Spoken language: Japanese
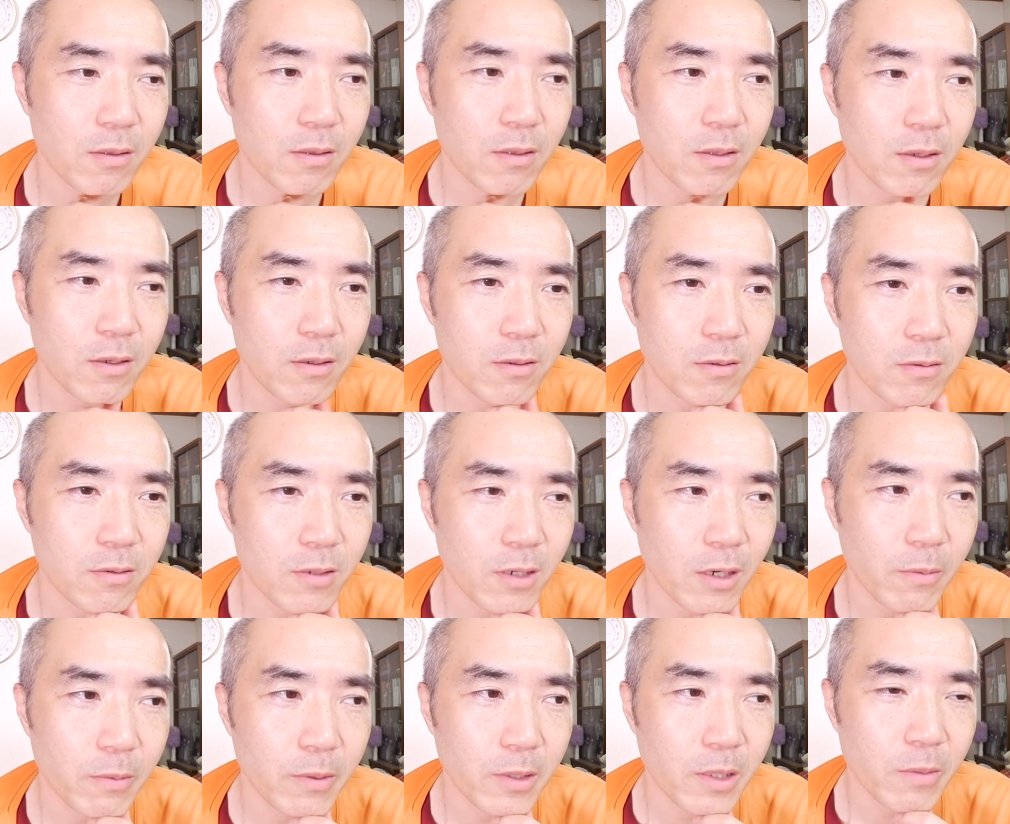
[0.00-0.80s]
で、比
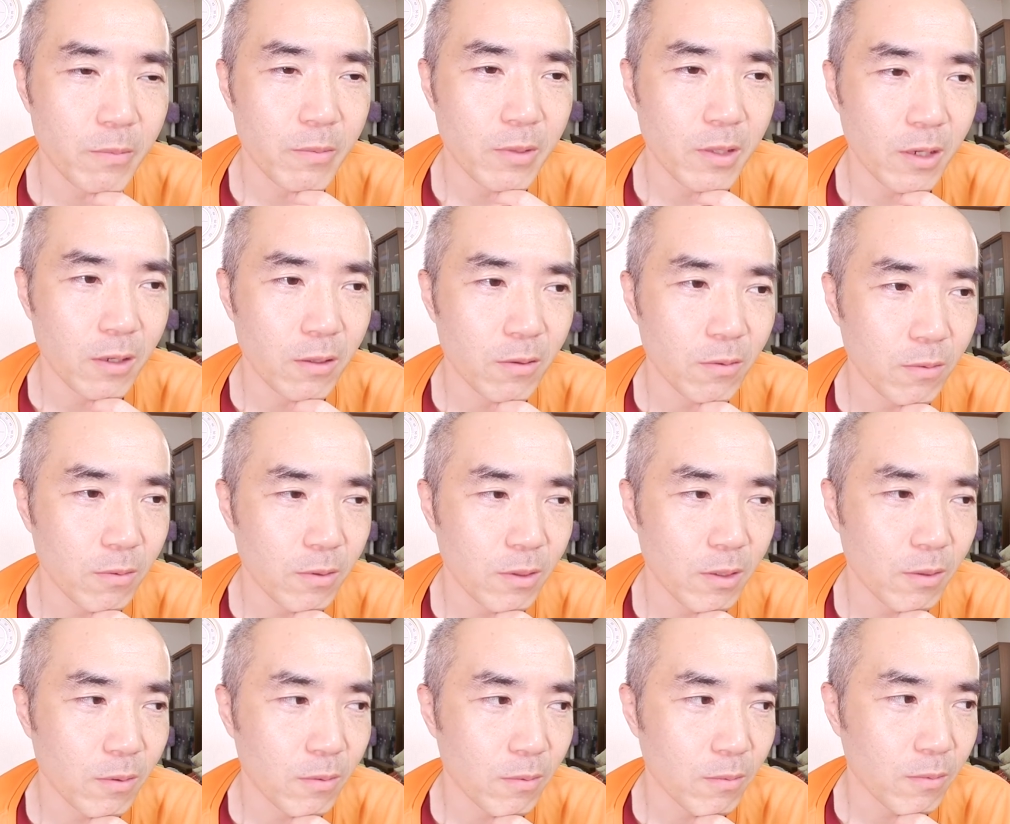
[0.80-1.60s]
べてみないとっ
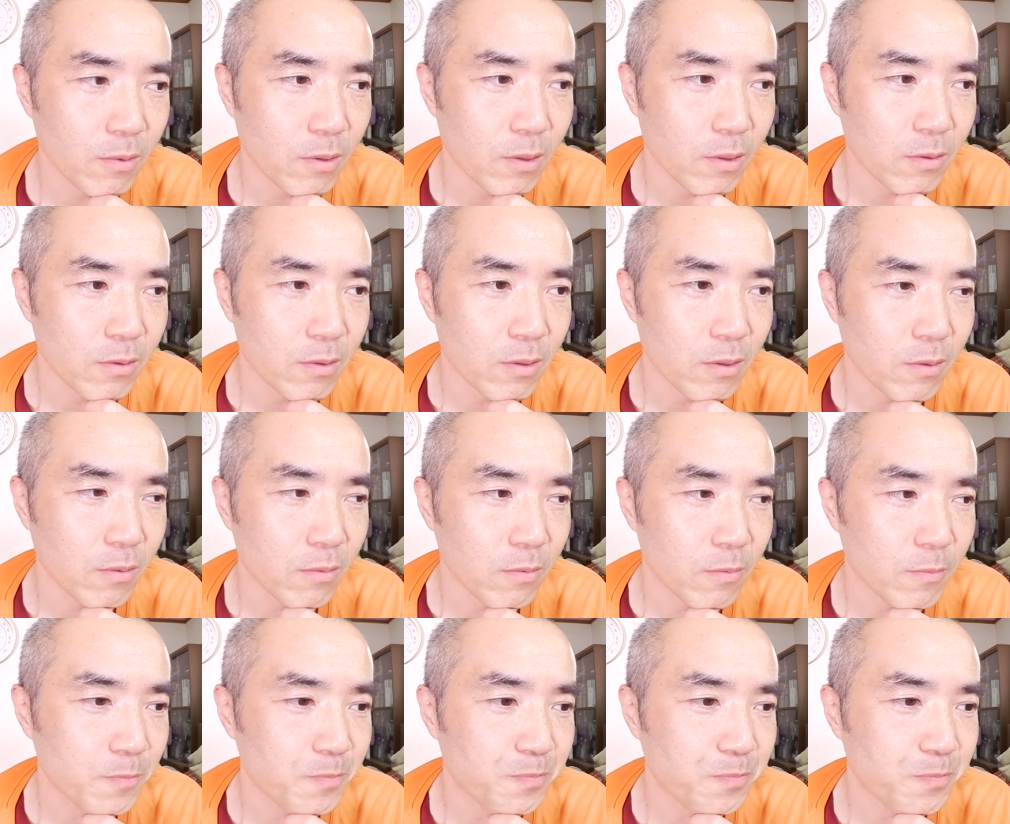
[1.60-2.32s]
てとこですけど。